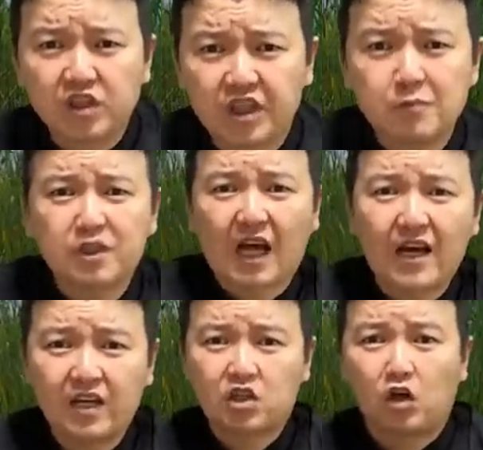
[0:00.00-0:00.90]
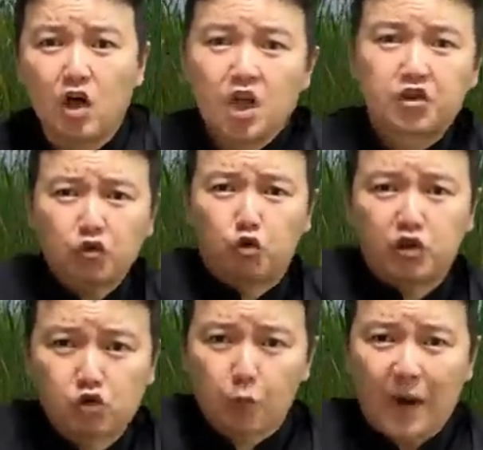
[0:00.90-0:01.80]
힘을 다해서 저
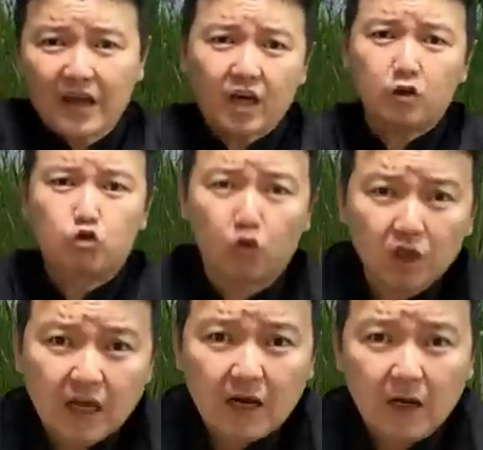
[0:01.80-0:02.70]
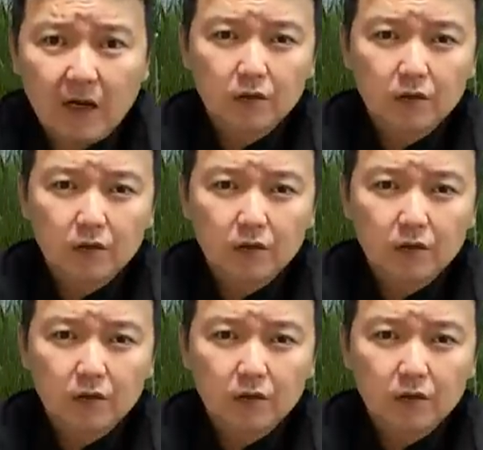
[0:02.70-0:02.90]
뒤쪽 방향을 도와라.